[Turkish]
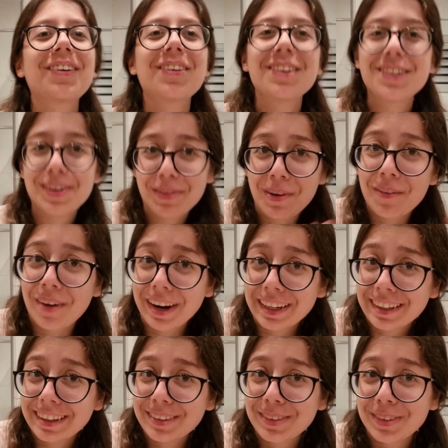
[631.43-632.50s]
Konuşamıyorum
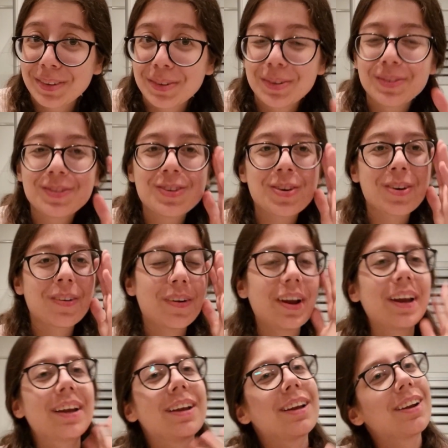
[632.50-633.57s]
artık. Uykum çok
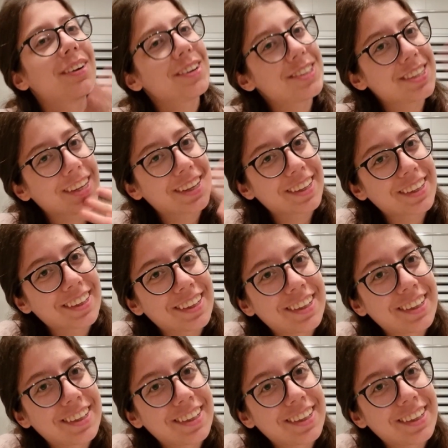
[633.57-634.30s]
var. Hoşçakalın.